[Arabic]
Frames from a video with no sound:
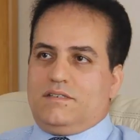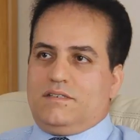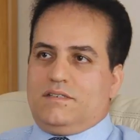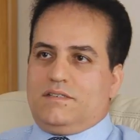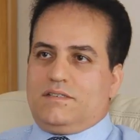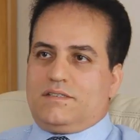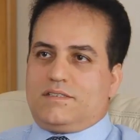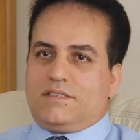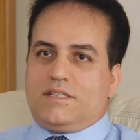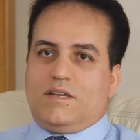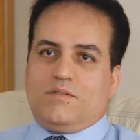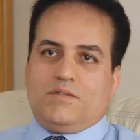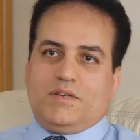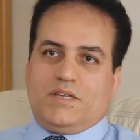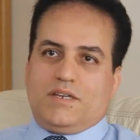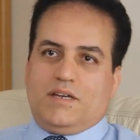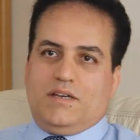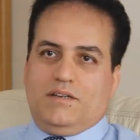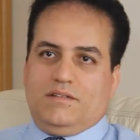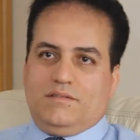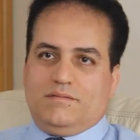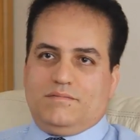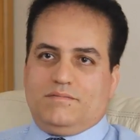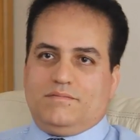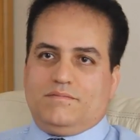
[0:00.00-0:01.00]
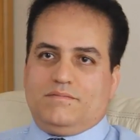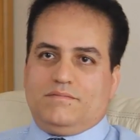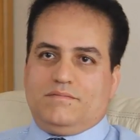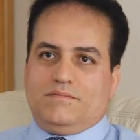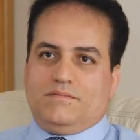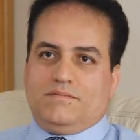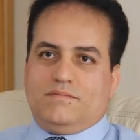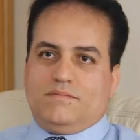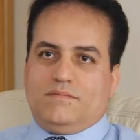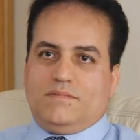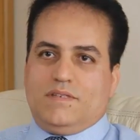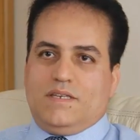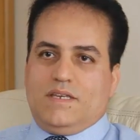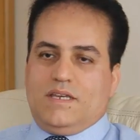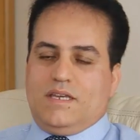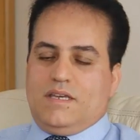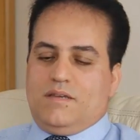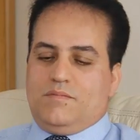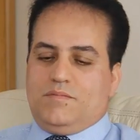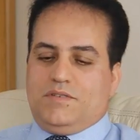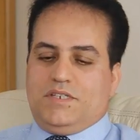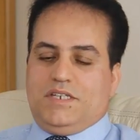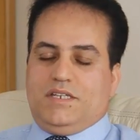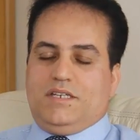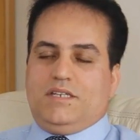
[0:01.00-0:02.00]
الصويره
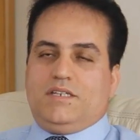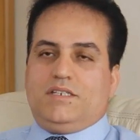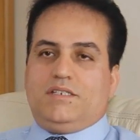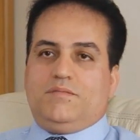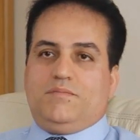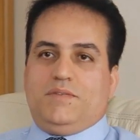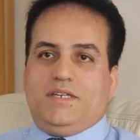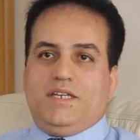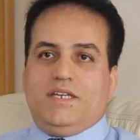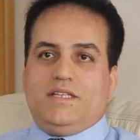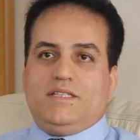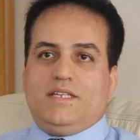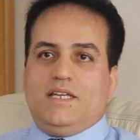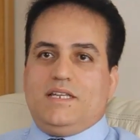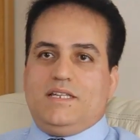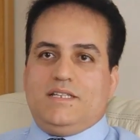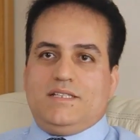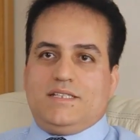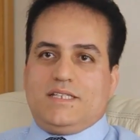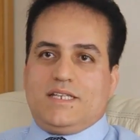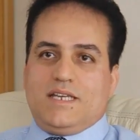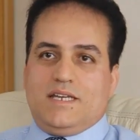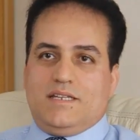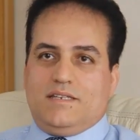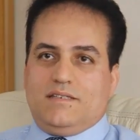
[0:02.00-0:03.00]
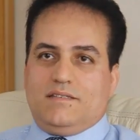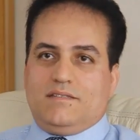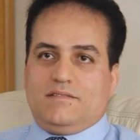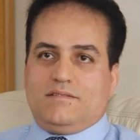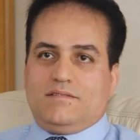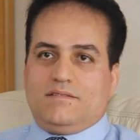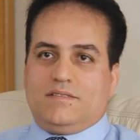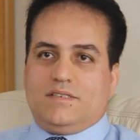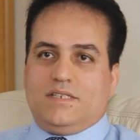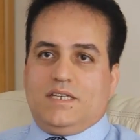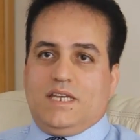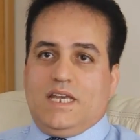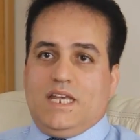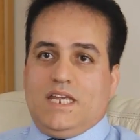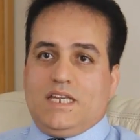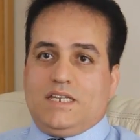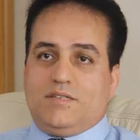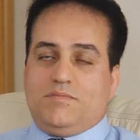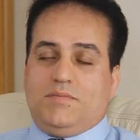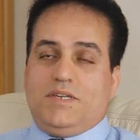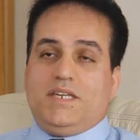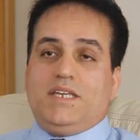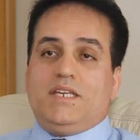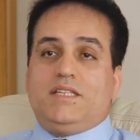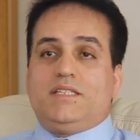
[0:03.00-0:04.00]
جمعيه ديال ينزكان
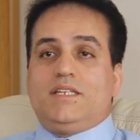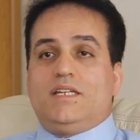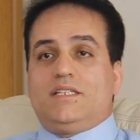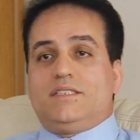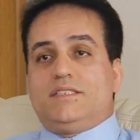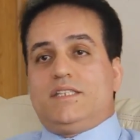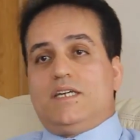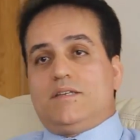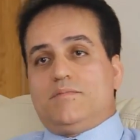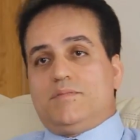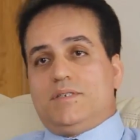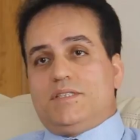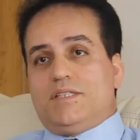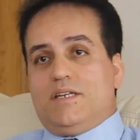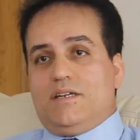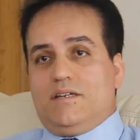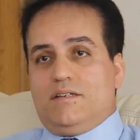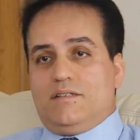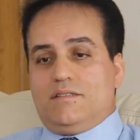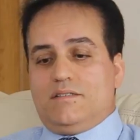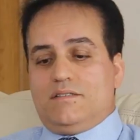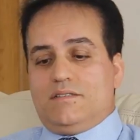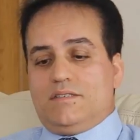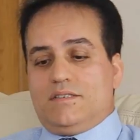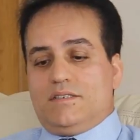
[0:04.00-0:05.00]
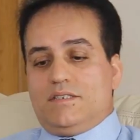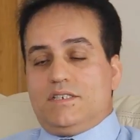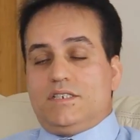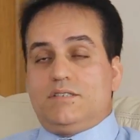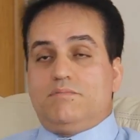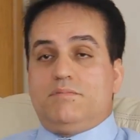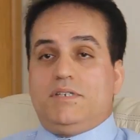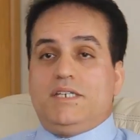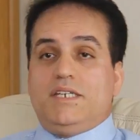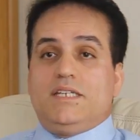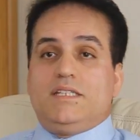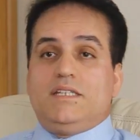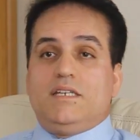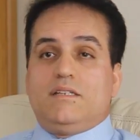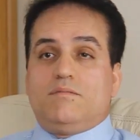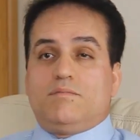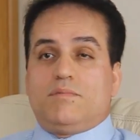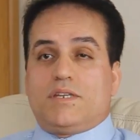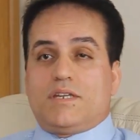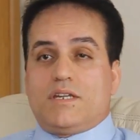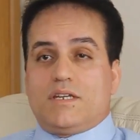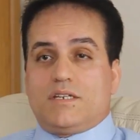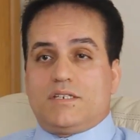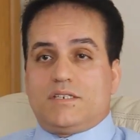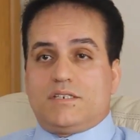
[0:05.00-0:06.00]
الجمعيه ديال الدار البيضاء الجمعيه ديال
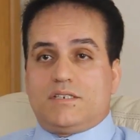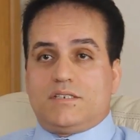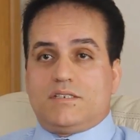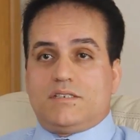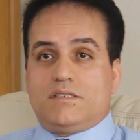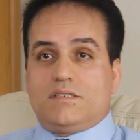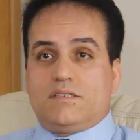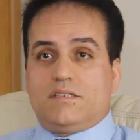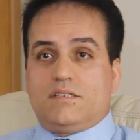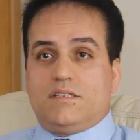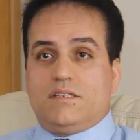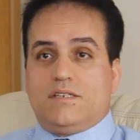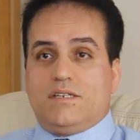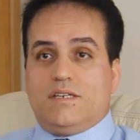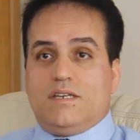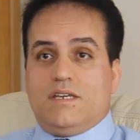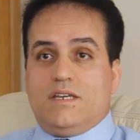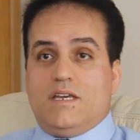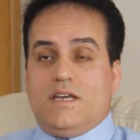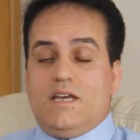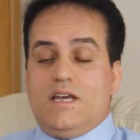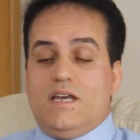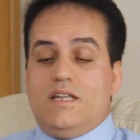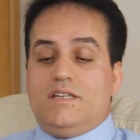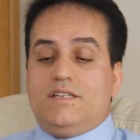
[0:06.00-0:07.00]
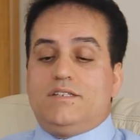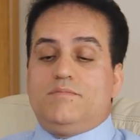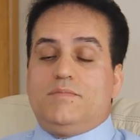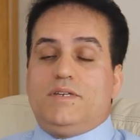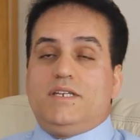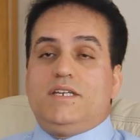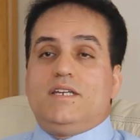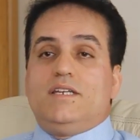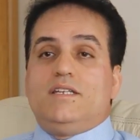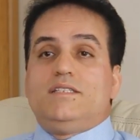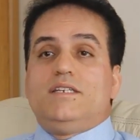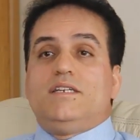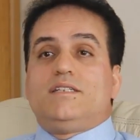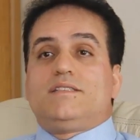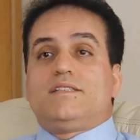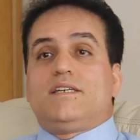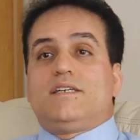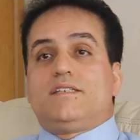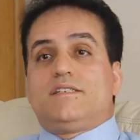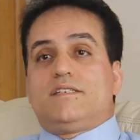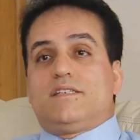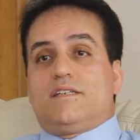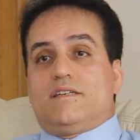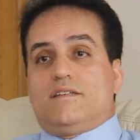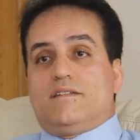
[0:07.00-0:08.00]
مراكش الجمعيه ديال
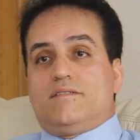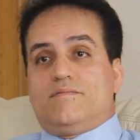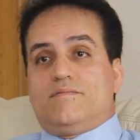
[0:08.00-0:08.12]
طنجه